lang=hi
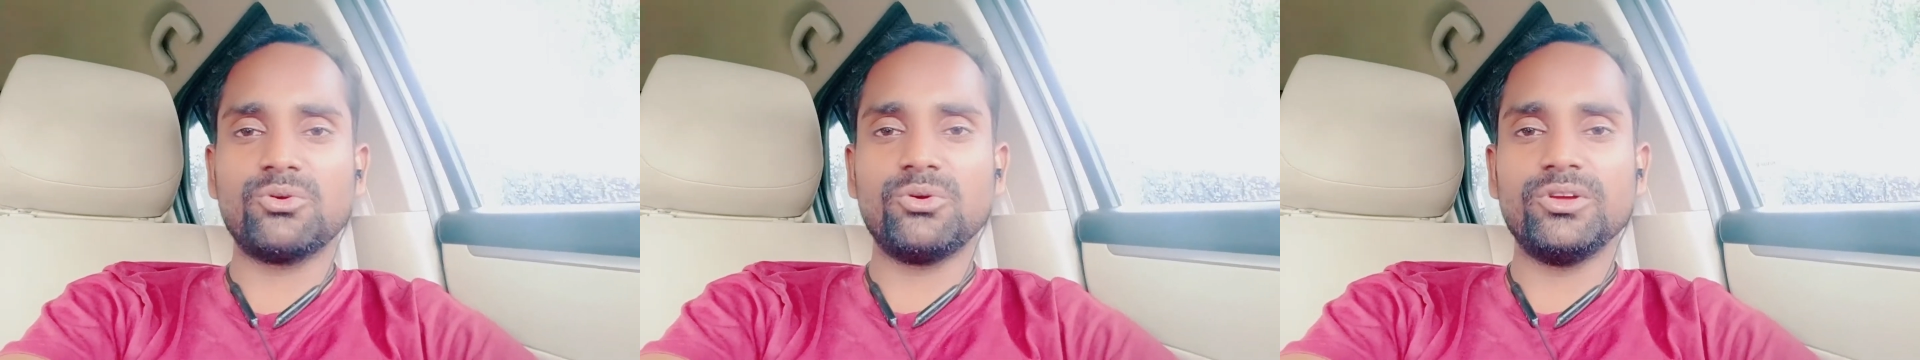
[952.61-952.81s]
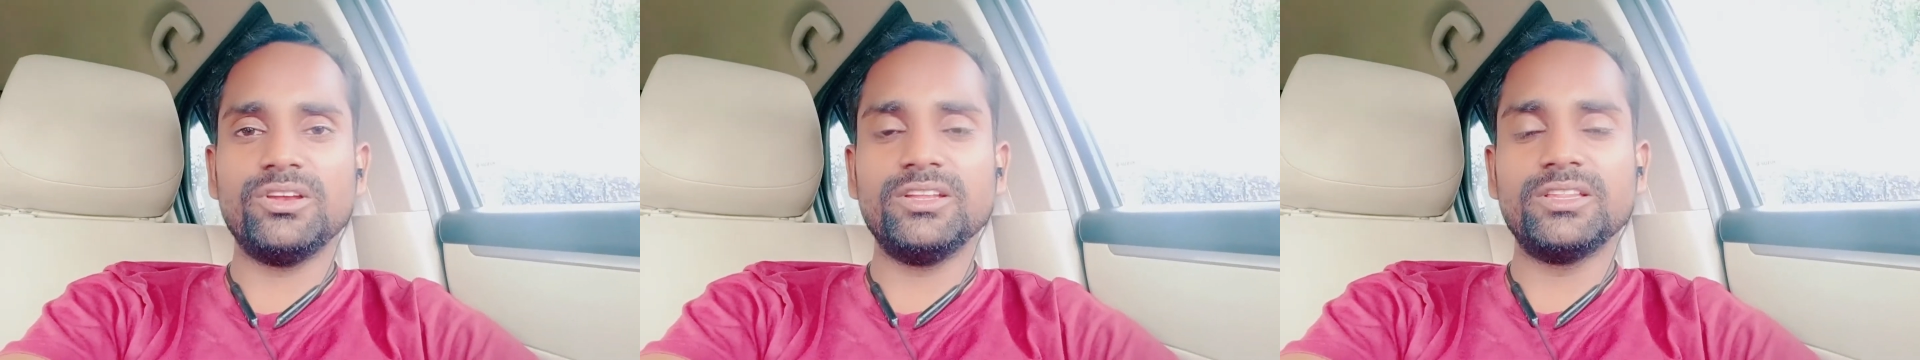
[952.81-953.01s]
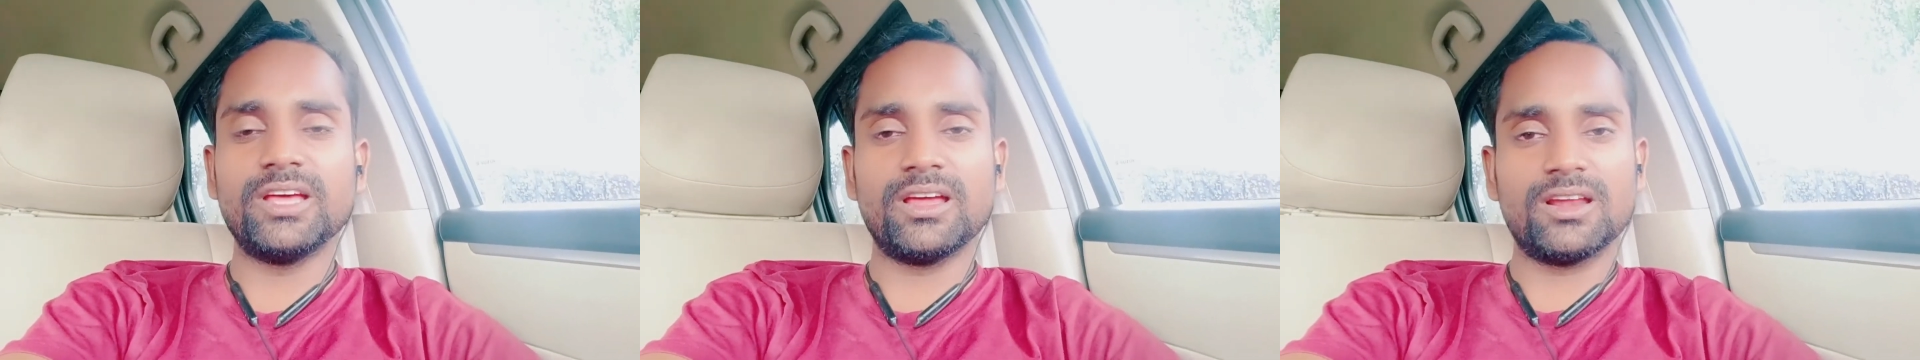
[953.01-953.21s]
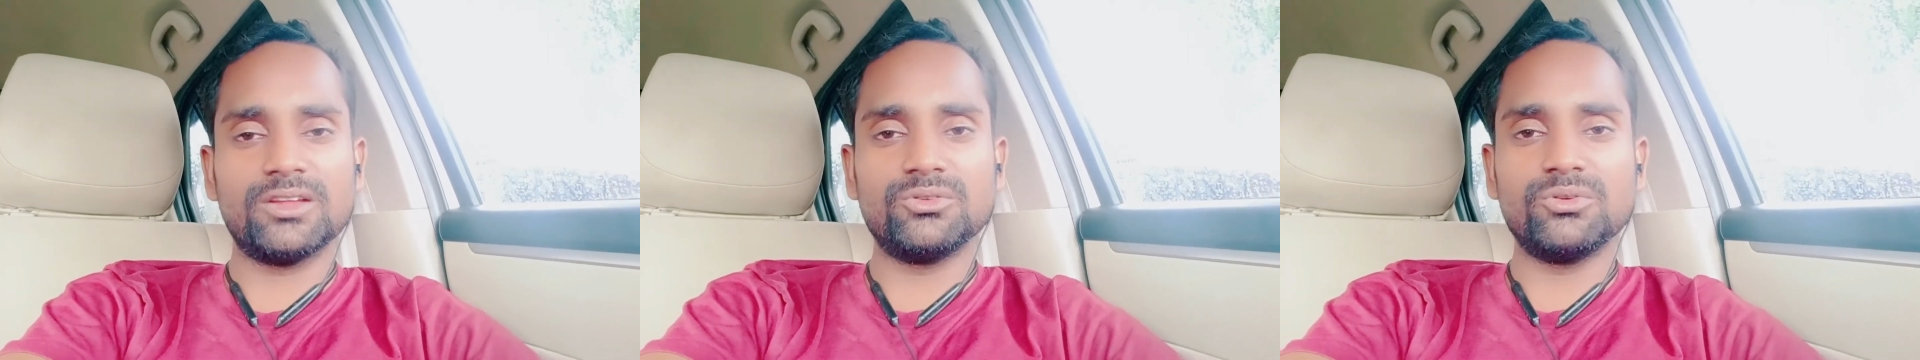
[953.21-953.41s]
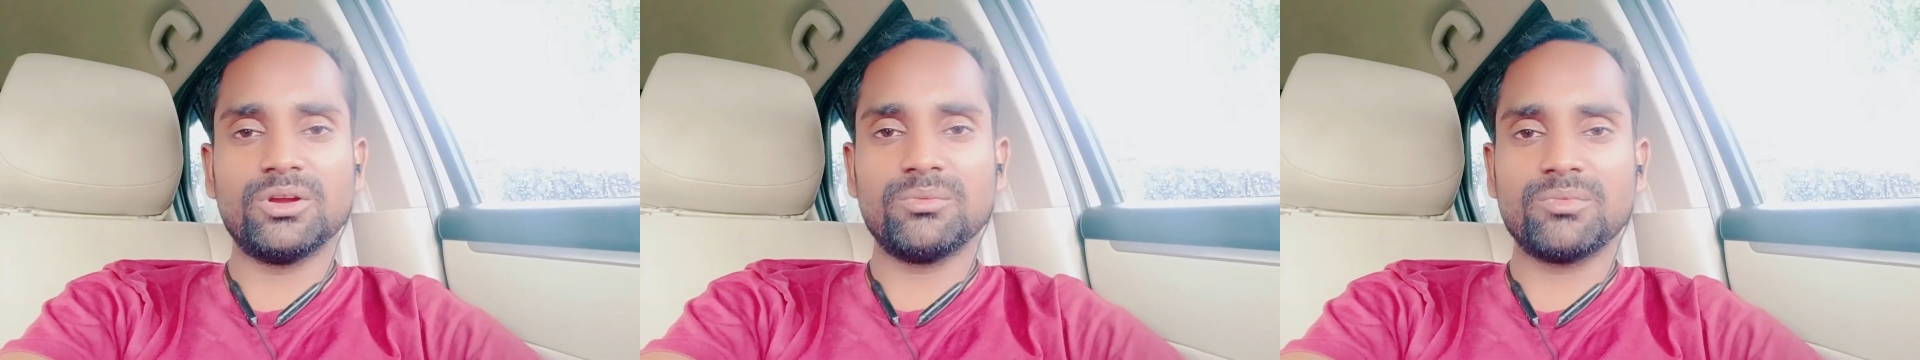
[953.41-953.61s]
कोई नहीं
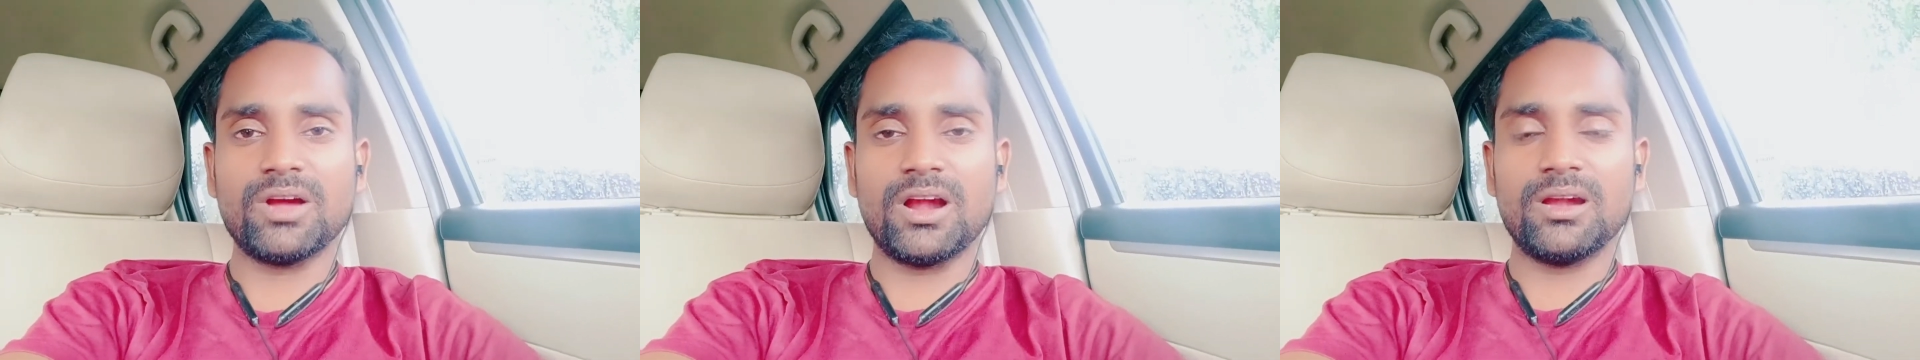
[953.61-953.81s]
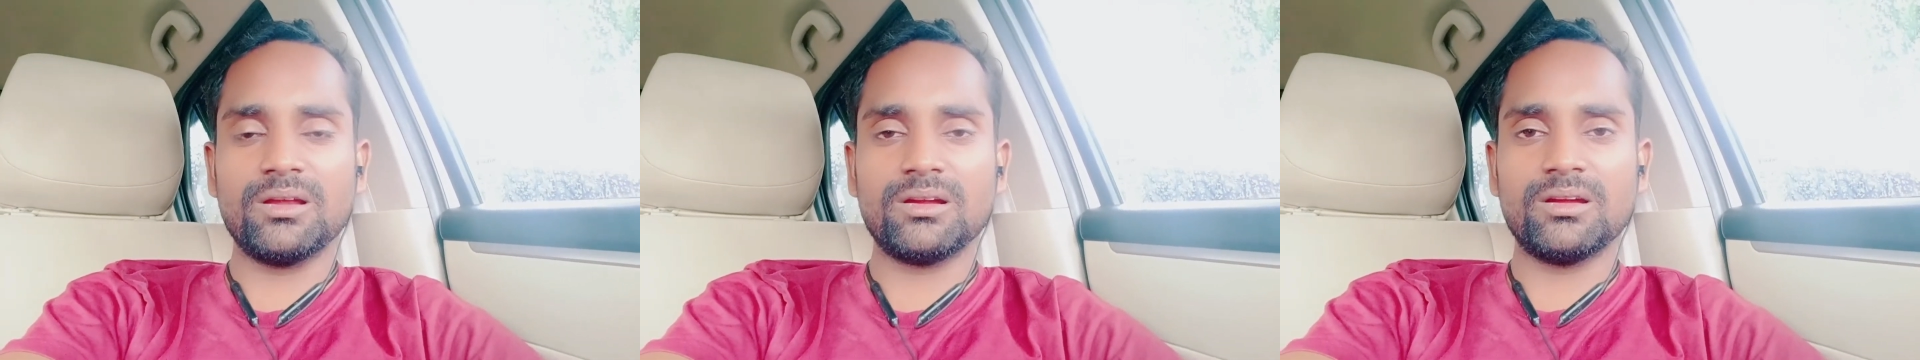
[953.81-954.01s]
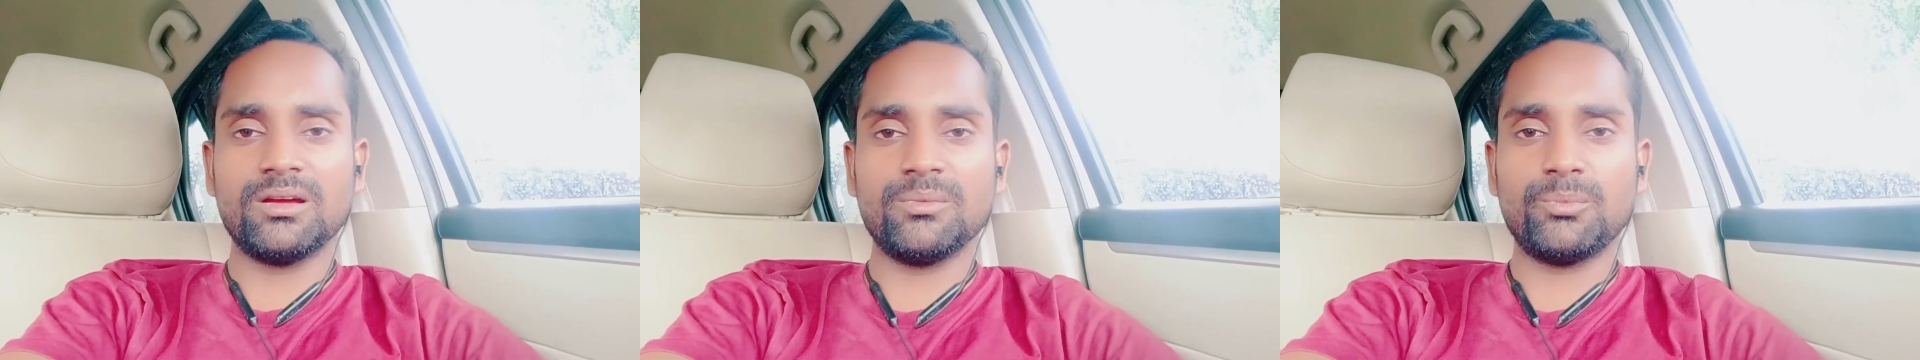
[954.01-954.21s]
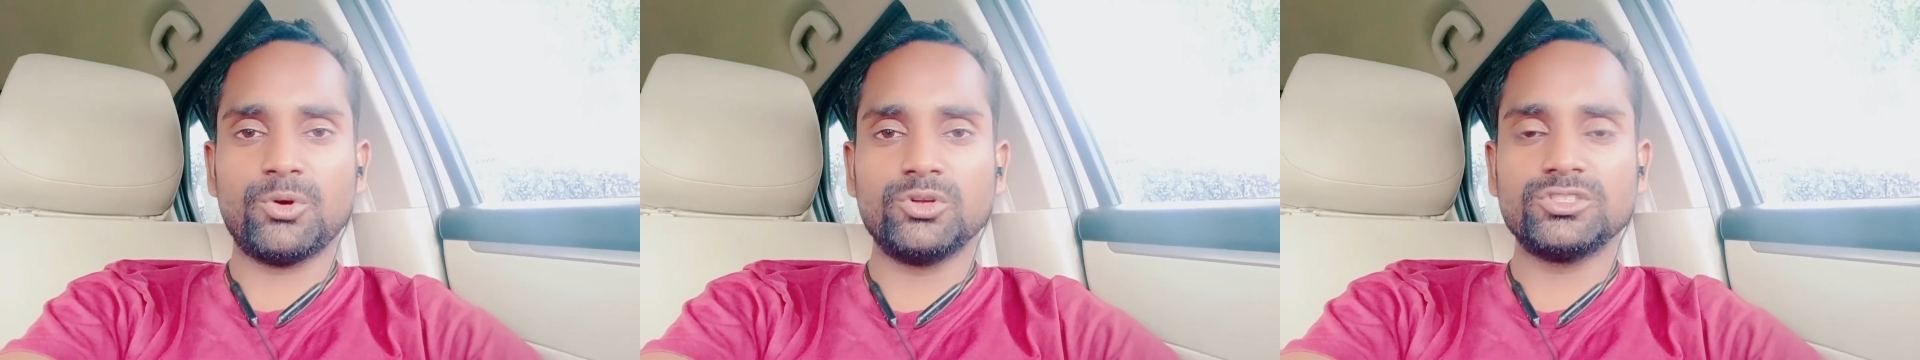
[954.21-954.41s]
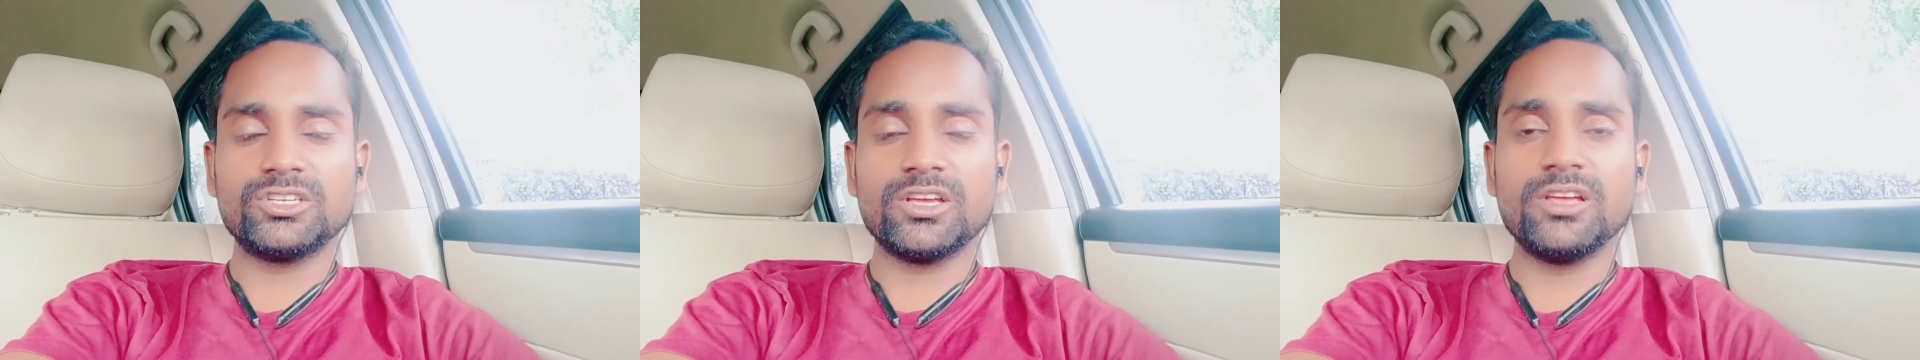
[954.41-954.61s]
देहरादून हम गाड़ी
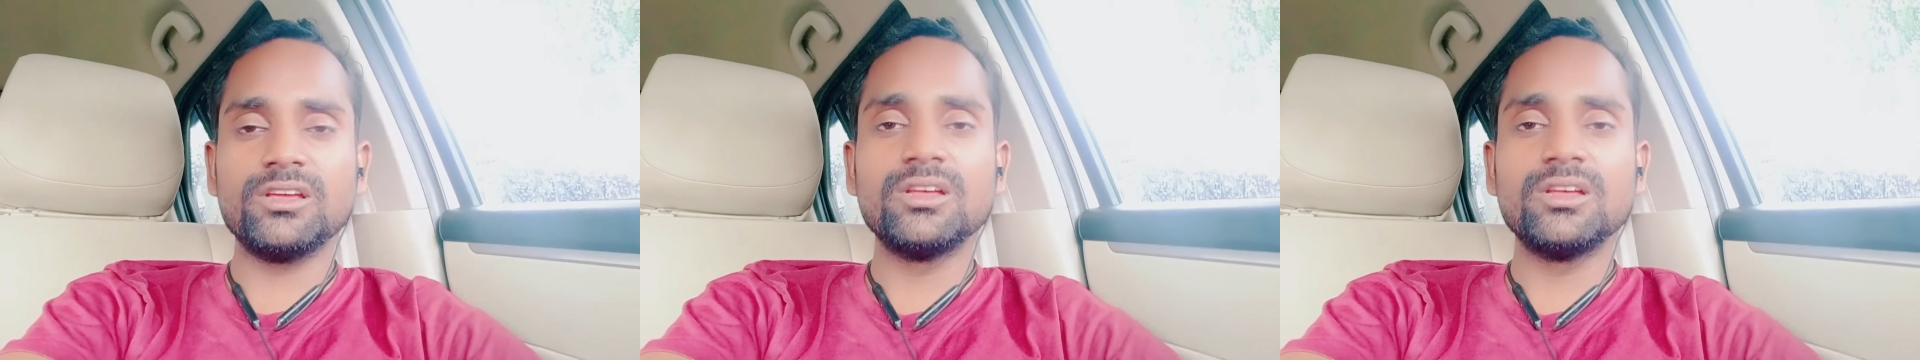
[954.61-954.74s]
पहुँच के